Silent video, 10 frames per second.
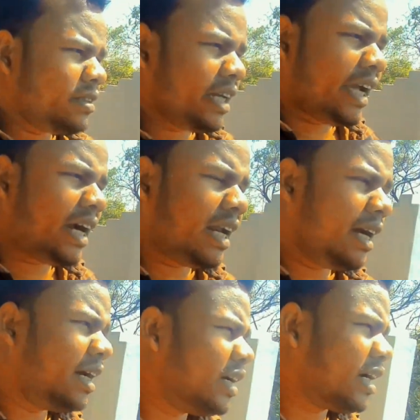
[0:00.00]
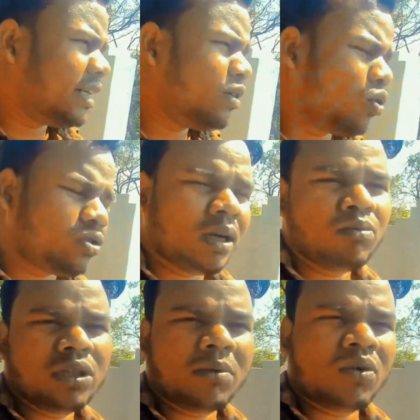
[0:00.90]
জায়গাটা এইখানের অসাম
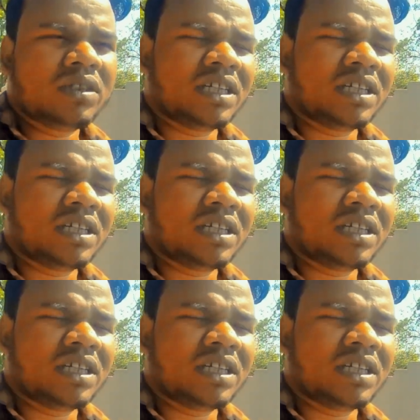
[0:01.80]
বলতে পারো